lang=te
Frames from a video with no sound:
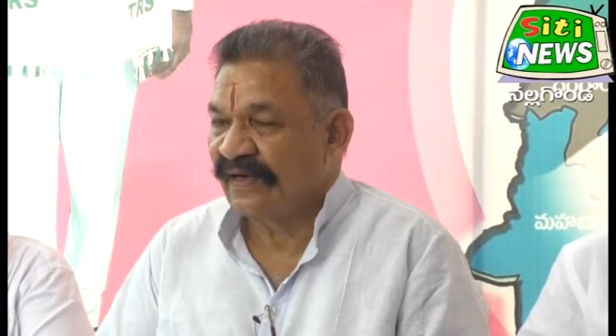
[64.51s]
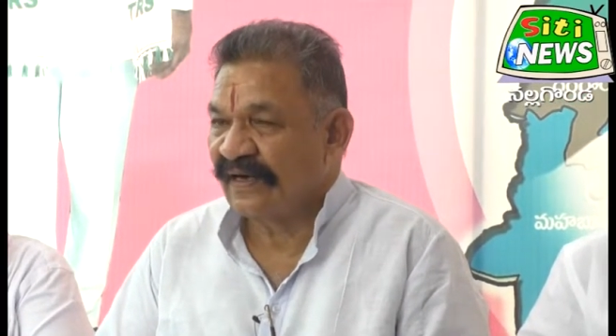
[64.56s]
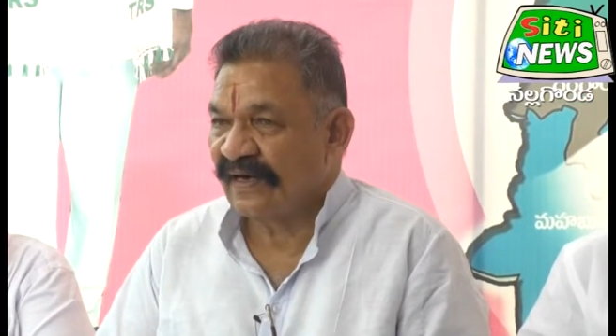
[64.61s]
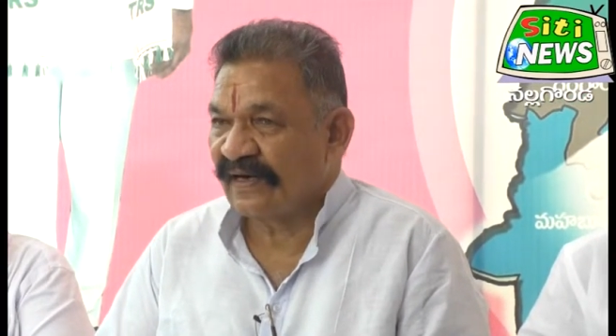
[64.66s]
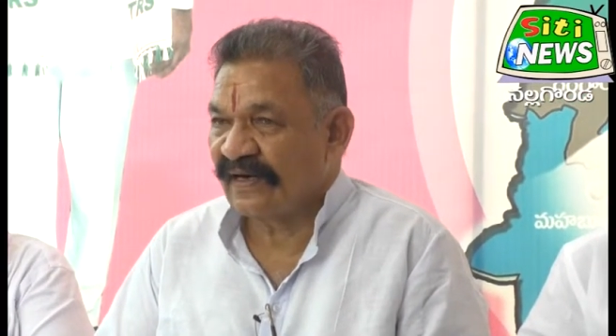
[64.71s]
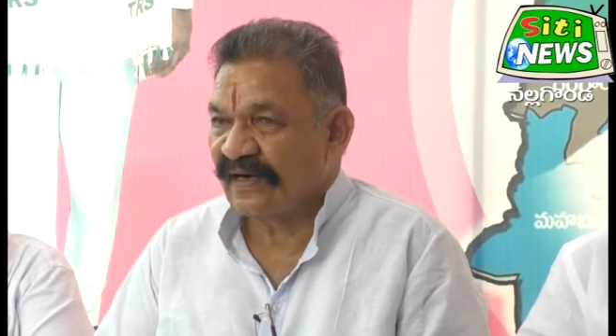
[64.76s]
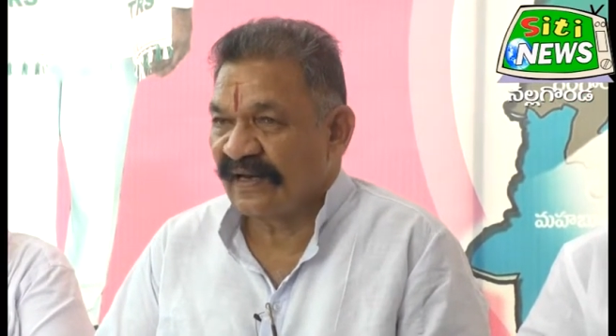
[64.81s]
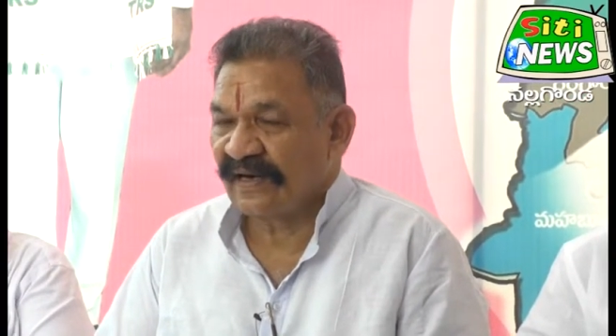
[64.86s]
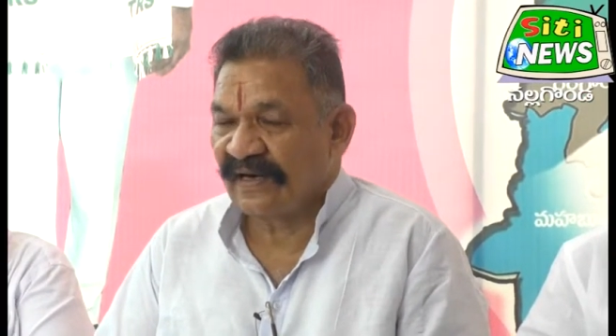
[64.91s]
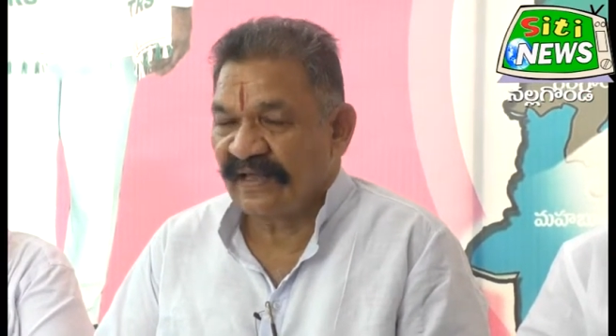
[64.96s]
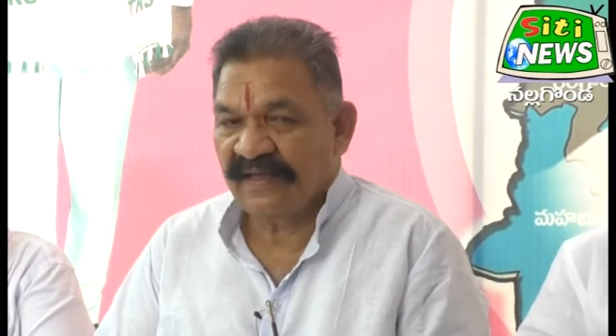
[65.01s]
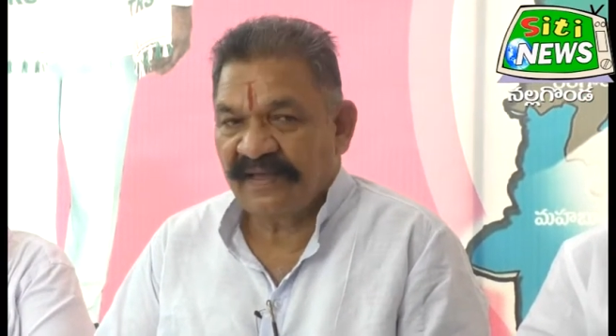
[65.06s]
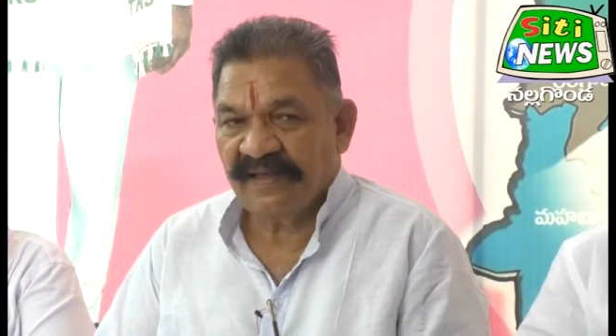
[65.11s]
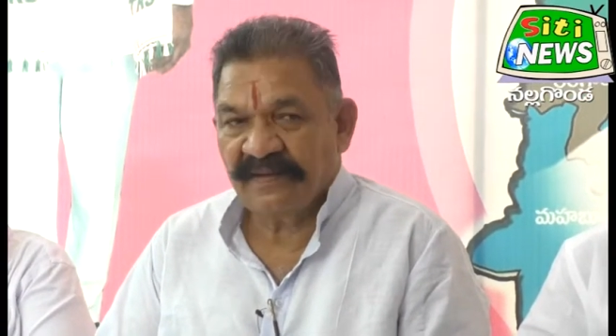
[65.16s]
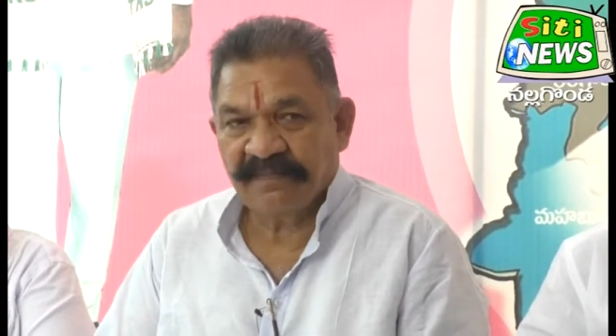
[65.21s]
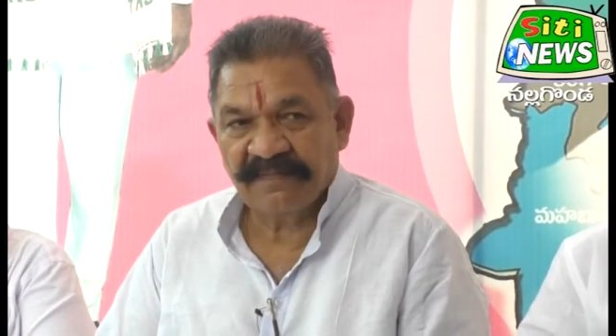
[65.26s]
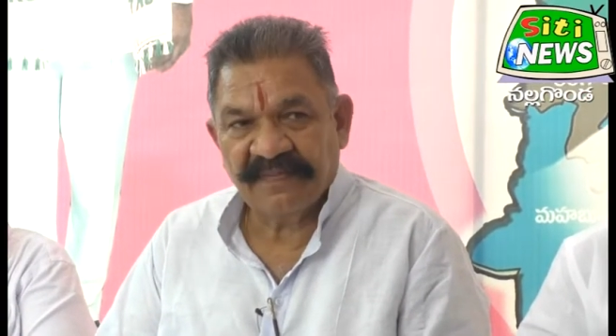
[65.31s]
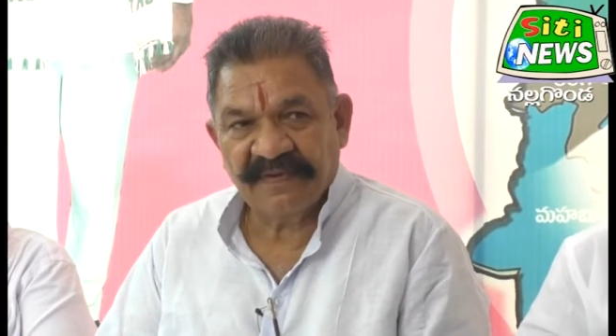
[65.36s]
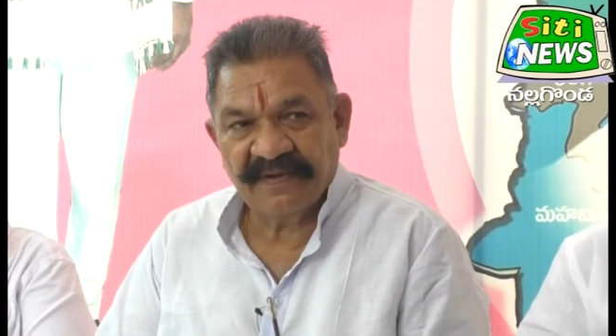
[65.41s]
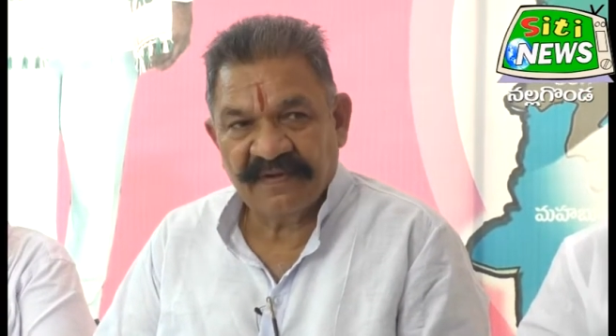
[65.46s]
అట్లానే
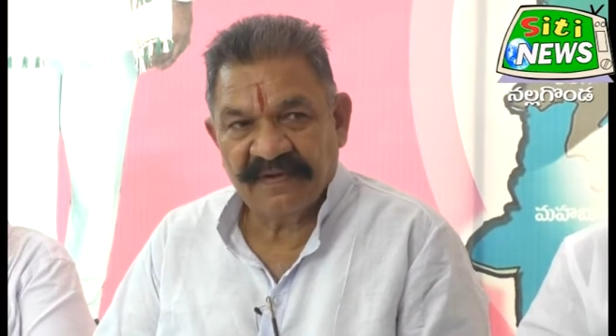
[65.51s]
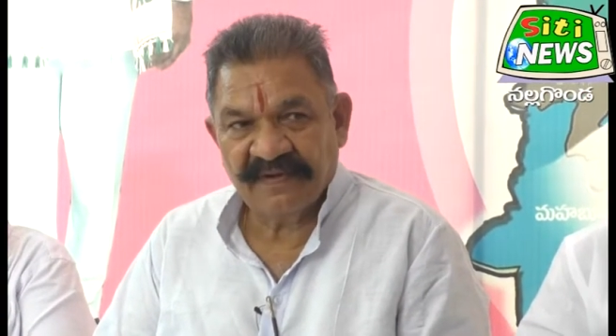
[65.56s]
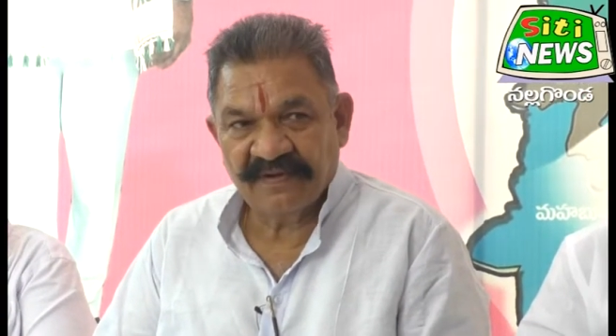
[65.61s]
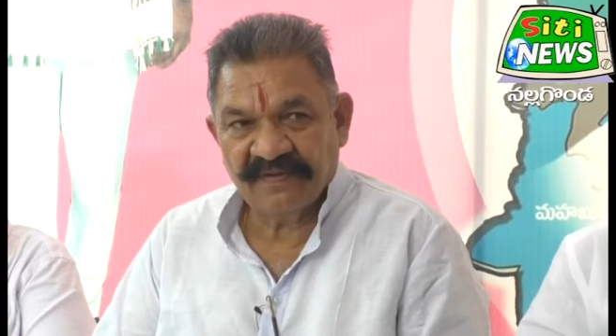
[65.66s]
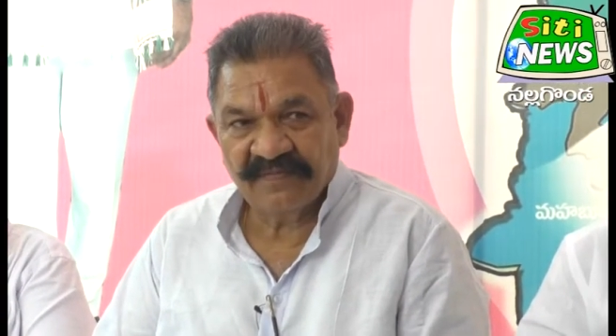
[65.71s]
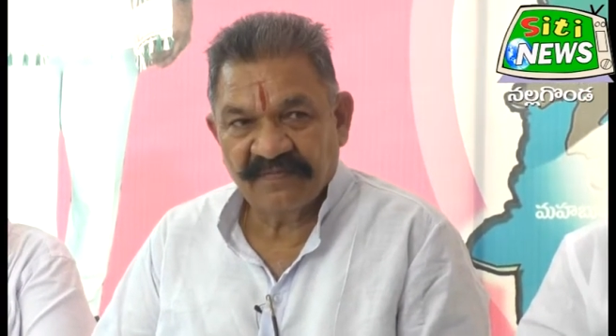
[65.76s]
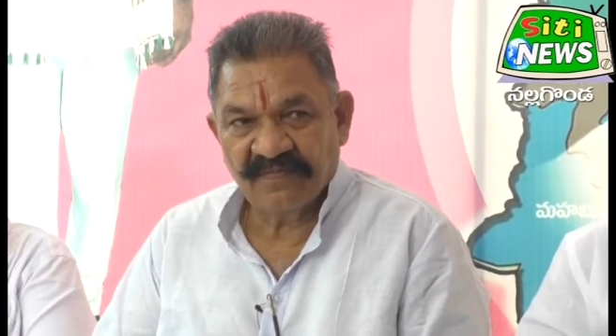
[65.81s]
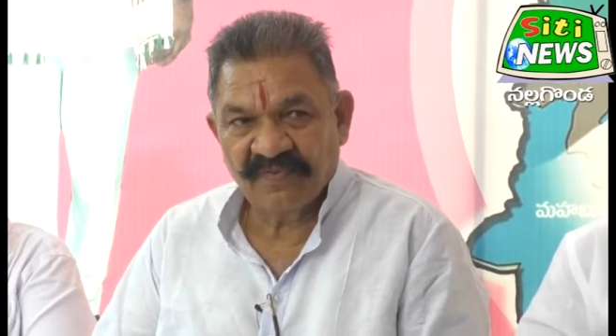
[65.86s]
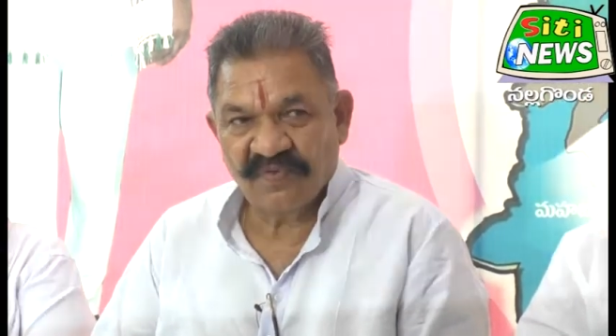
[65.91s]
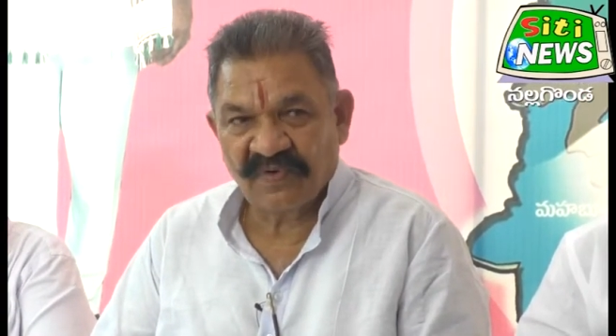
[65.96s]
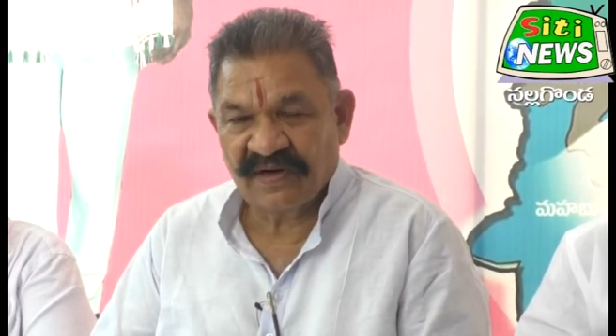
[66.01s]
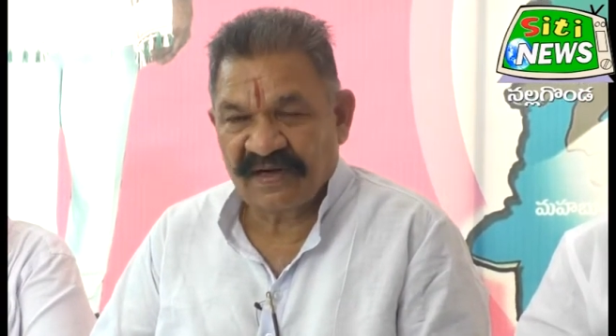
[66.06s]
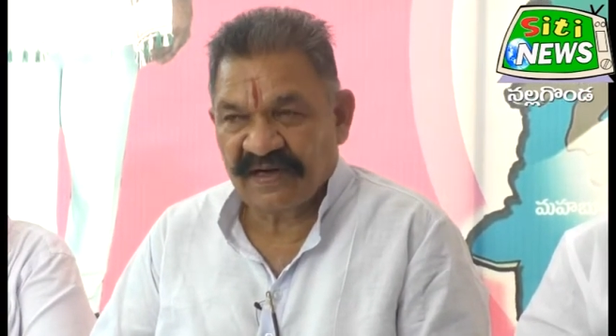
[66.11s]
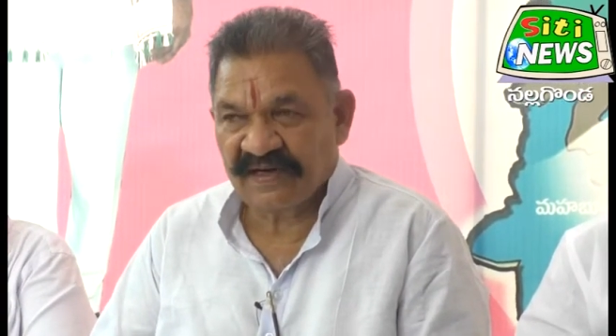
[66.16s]
ఎంపీ గూర